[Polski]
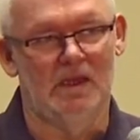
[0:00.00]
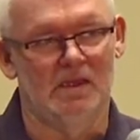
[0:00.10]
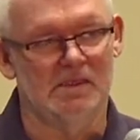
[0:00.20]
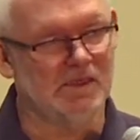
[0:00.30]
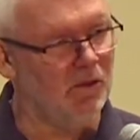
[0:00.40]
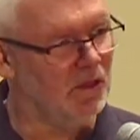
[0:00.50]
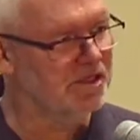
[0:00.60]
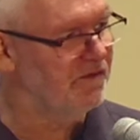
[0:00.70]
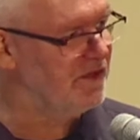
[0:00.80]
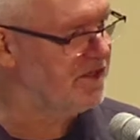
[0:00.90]
Są
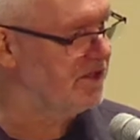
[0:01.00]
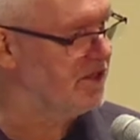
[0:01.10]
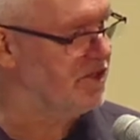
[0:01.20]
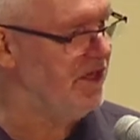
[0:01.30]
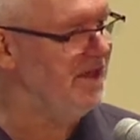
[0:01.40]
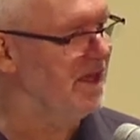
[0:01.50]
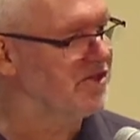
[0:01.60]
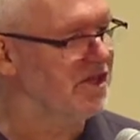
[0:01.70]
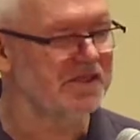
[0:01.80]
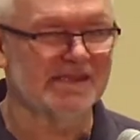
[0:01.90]
oczywiście też inne
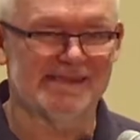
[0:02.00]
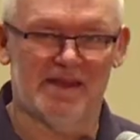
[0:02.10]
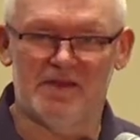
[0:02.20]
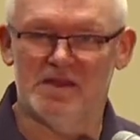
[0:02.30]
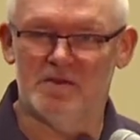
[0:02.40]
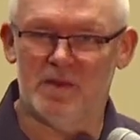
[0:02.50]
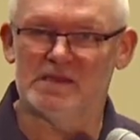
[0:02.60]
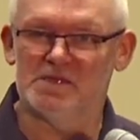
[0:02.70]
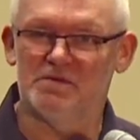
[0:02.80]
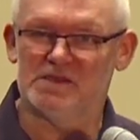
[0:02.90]
rzeczy stawiane
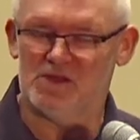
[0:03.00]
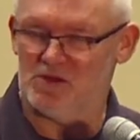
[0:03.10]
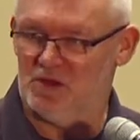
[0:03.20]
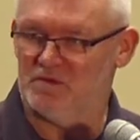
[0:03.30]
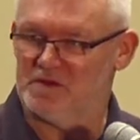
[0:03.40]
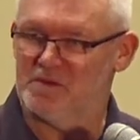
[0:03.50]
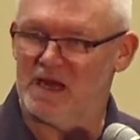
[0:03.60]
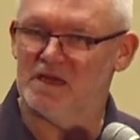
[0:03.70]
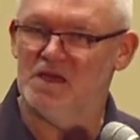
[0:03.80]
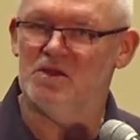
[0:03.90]
bardzo wysoko w tym
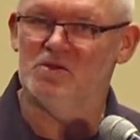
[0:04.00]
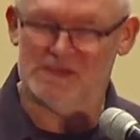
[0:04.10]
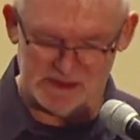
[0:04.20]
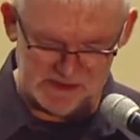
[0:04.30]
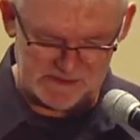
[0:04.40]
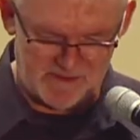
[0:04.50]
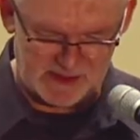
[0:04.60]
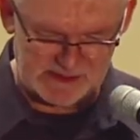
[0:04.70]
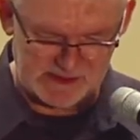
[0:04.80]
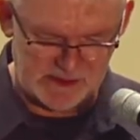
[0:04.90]
rankingu
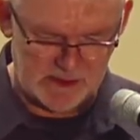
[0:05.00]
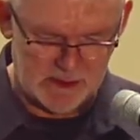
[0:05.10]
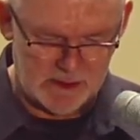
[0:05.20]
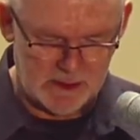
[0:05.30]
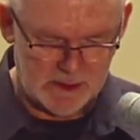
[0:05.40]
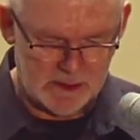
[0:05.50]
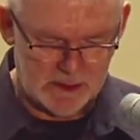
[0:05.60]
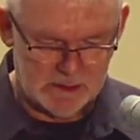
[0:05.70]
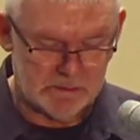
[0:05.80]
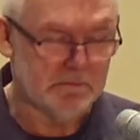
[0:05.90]
satysfakcji.
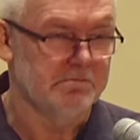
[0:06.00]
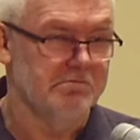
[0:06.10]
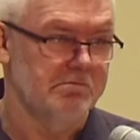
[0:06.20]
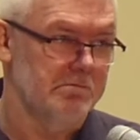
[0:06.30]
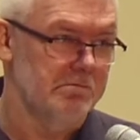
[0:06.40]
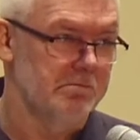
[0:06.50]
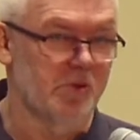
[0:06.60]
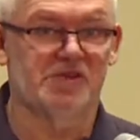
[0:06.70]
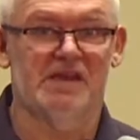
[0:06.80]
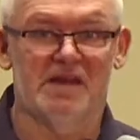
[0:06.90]

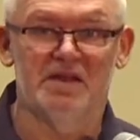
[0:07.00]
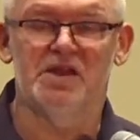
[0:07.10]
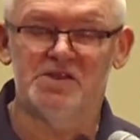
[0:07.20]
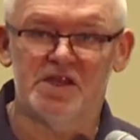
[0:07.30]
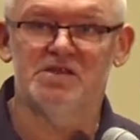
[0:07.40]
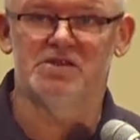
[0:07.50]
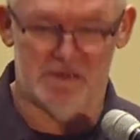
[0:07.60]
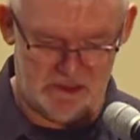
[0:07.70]
Posiadanie dzieci,